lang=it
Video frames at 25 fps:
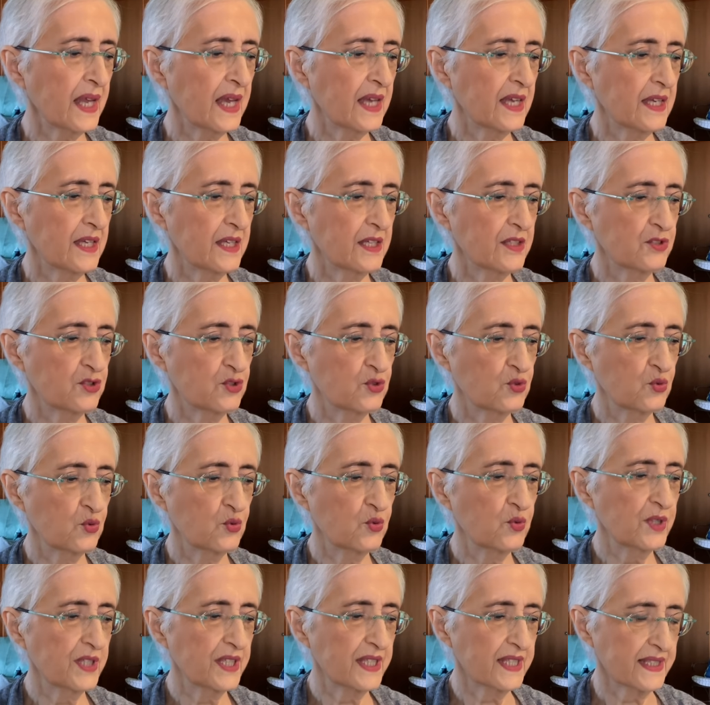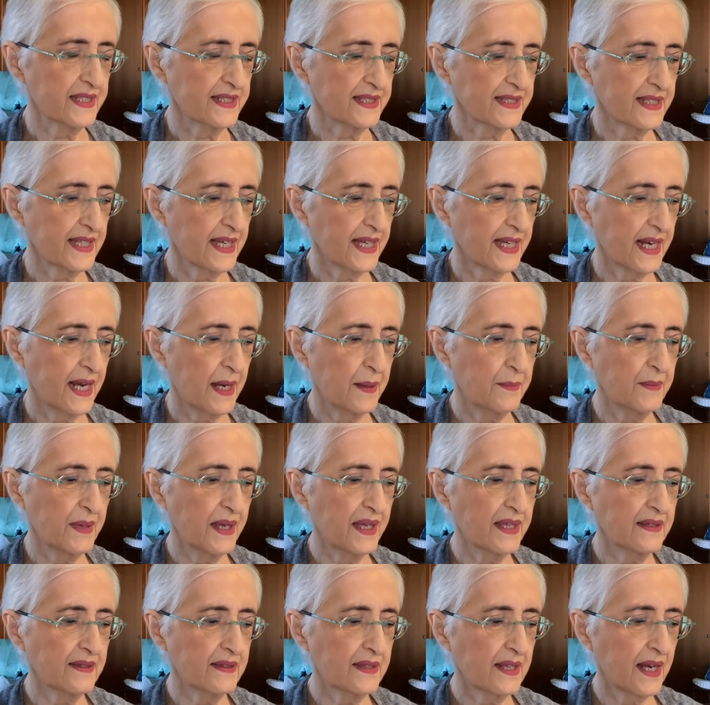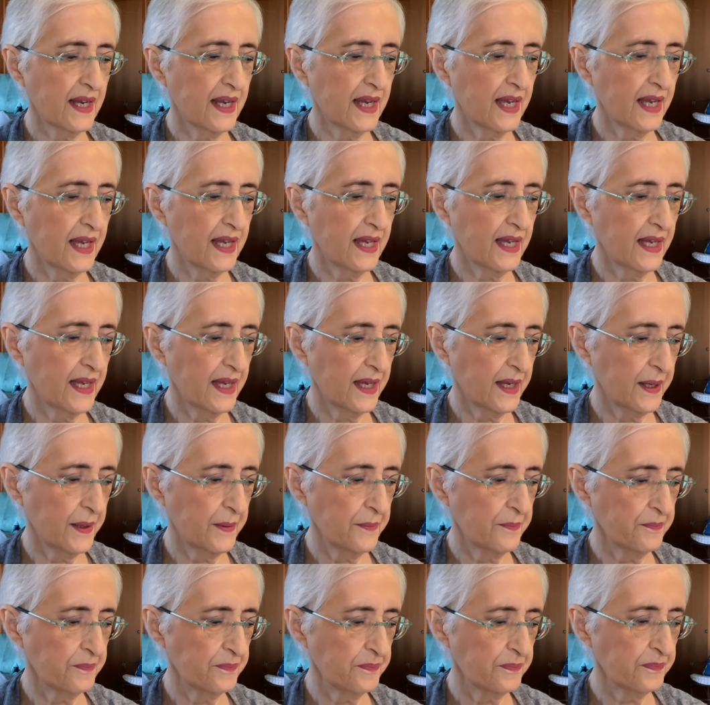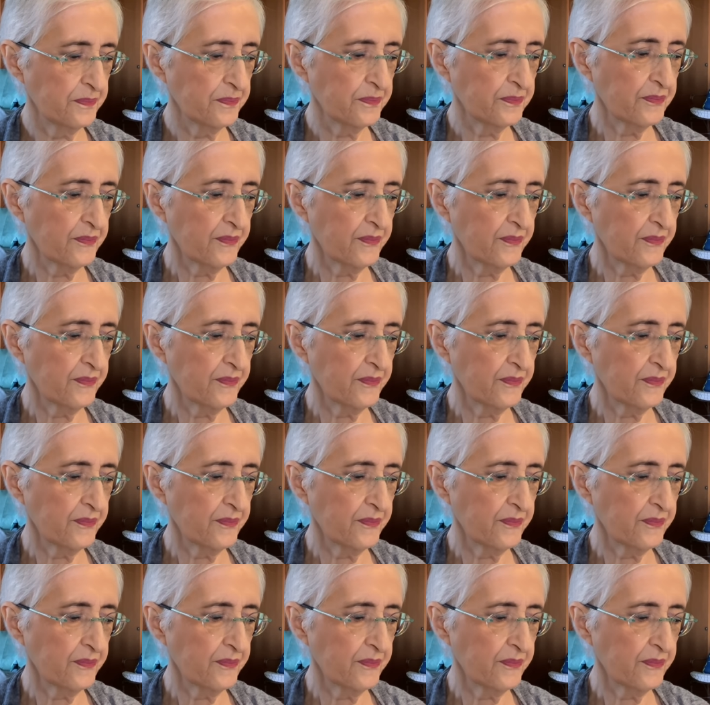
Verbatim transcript: eh, su Instagram, mentre ehm,